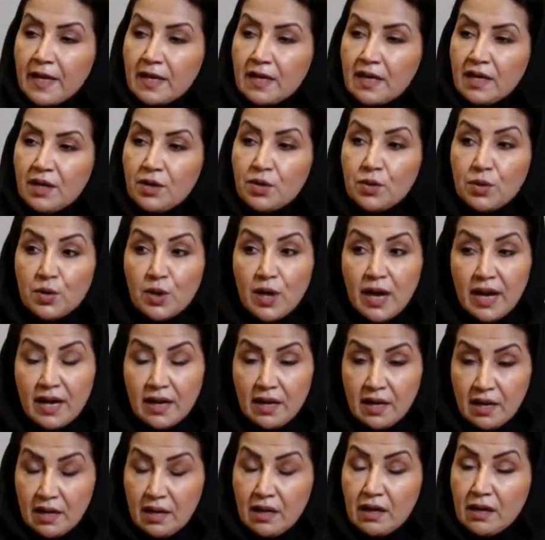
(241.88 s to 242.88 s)
نحن
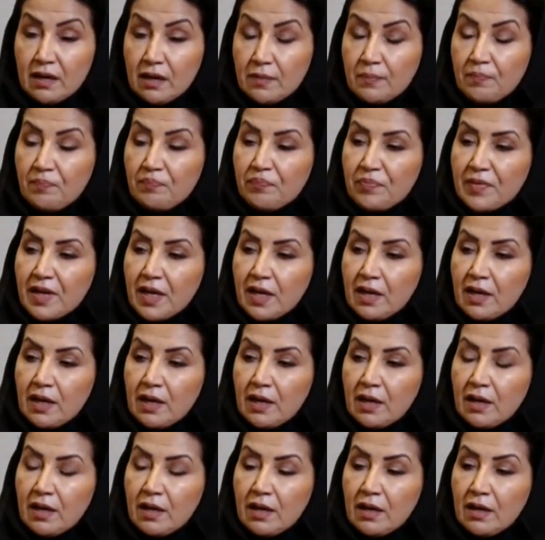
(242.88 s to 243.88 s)
نهنئ
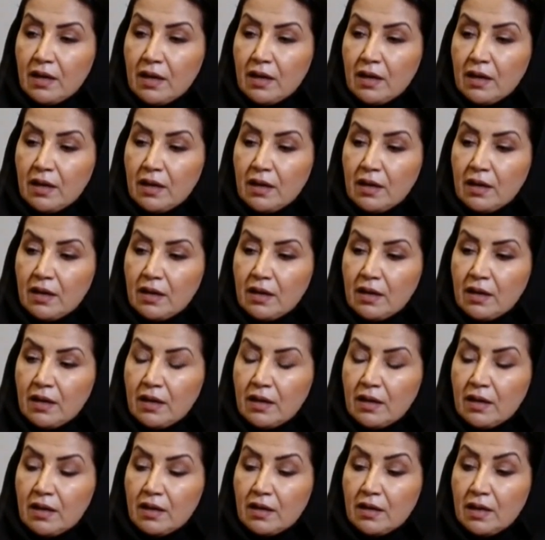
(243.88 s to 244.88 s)
آه
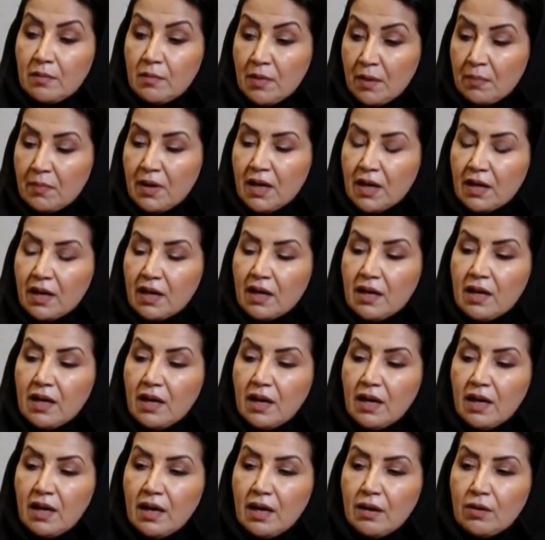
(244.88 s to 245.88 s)
المملكة
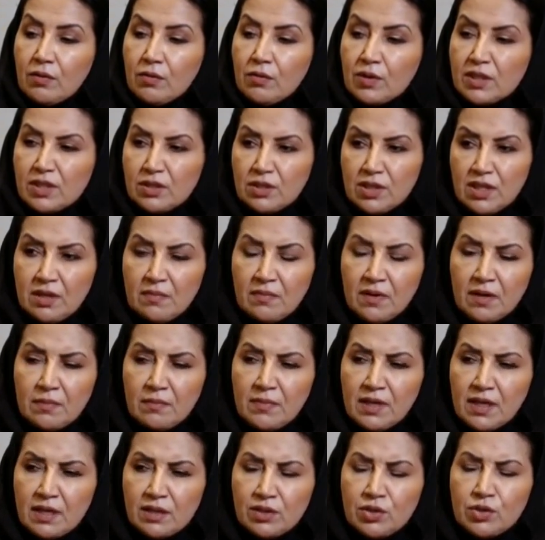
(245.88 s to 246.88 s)
وتعتبر
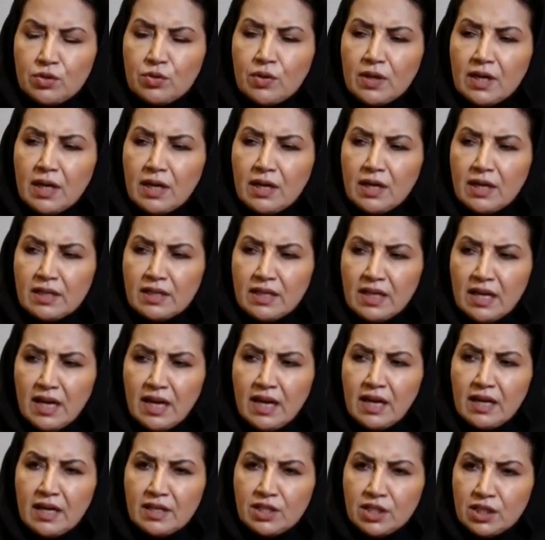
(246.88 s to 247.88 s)
من الدول التي
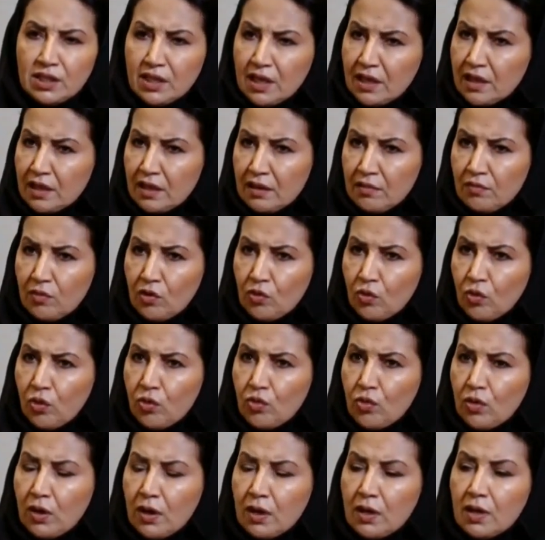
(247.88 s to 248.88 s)
عالجت هذا
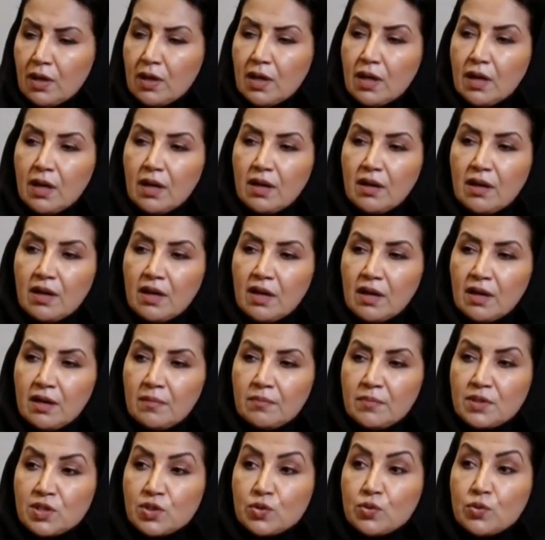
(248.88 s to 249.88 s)
الموضوع آه،
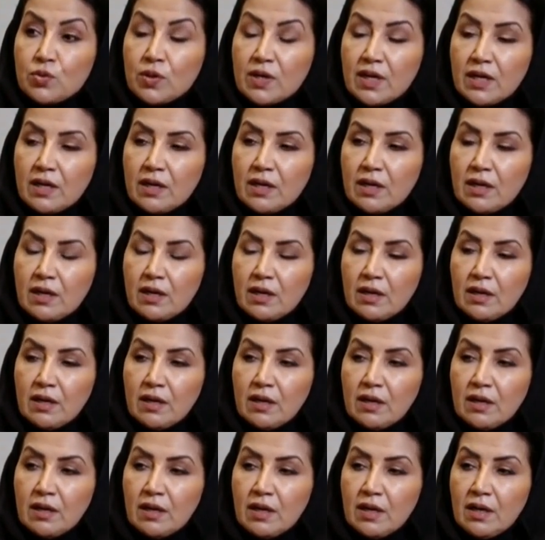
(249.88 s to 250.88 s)
بصورة آه،
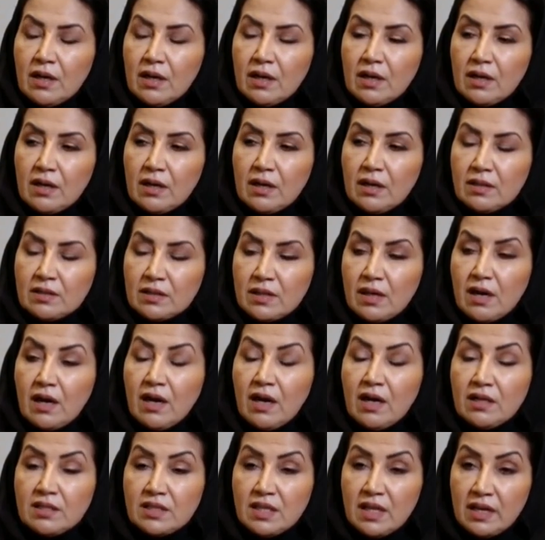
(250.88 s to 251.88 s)
آه،
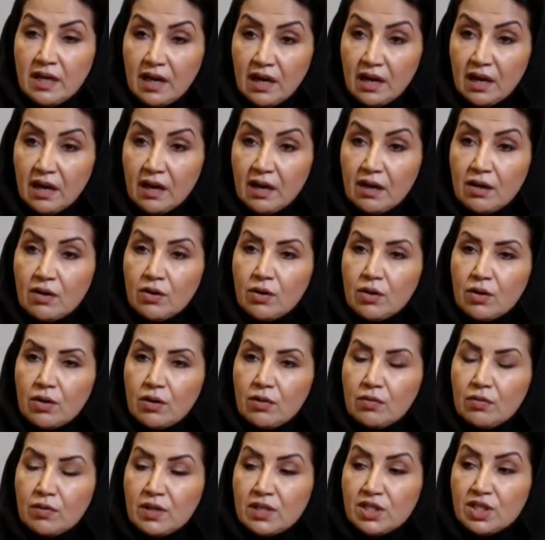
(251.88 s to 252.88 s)
صراحة سريعة
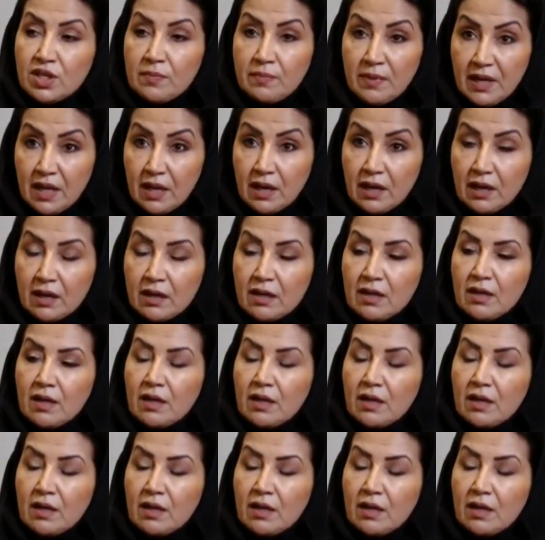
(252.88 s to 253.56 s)
وجميلة